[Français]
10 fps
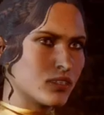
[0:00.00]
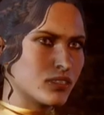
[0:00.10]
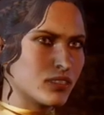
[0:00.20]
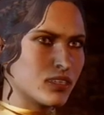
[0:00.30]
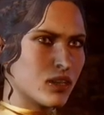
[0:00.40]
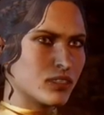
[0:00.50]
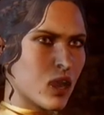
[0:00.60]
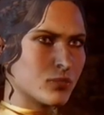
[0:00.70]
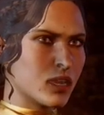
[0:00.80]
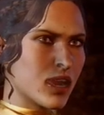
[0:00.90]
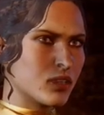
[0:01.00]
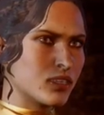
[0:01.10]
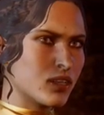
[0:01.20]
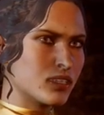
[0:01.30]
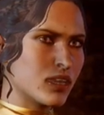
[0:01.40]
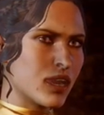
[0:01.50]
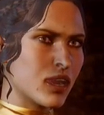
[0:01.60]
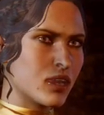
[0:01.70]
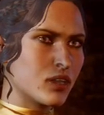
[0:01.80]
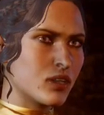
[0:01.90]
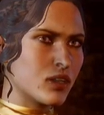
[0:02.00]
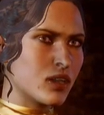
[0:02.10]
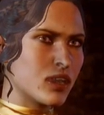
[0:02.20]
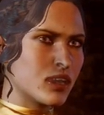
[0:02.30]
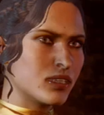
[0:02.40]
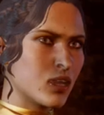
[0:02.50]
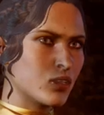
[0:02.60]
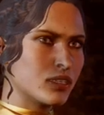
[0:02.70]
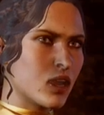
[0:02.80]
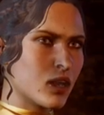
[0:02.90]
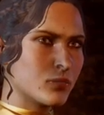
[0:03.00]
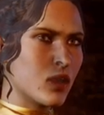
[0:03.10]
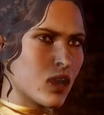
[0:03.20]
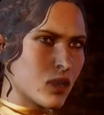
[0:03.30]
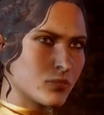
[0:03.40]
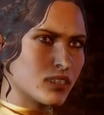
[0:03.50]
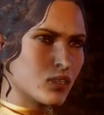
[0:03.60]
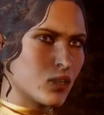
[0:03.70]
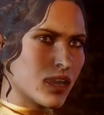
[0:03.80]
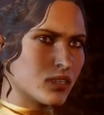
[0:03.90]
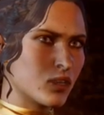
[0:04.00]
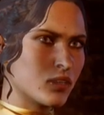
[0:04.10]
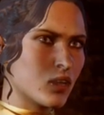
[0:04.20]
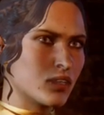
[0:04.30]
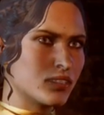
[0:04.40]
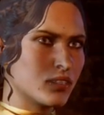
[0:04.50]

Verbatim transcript: S'ils sont bien utilisés, l'exécution n'est pas la pire des sentences.